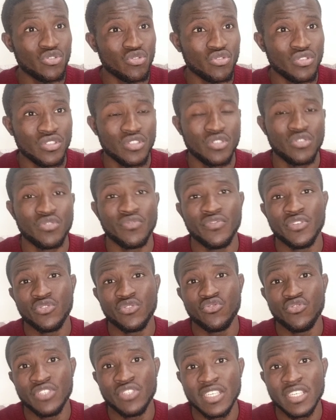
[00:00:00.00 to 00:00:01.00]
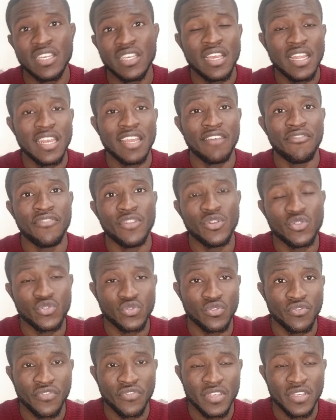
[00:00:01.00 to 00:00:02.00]
tu dis tu veux étudier la
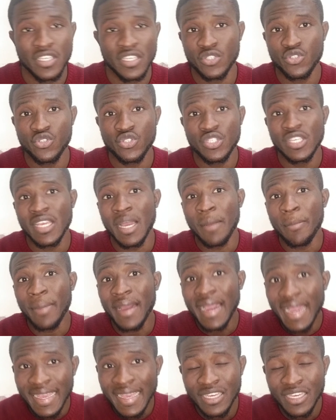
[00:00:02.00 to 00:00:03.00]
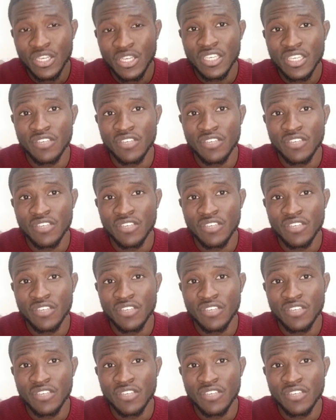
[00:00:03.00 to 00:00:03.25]
philosophie et tu dis après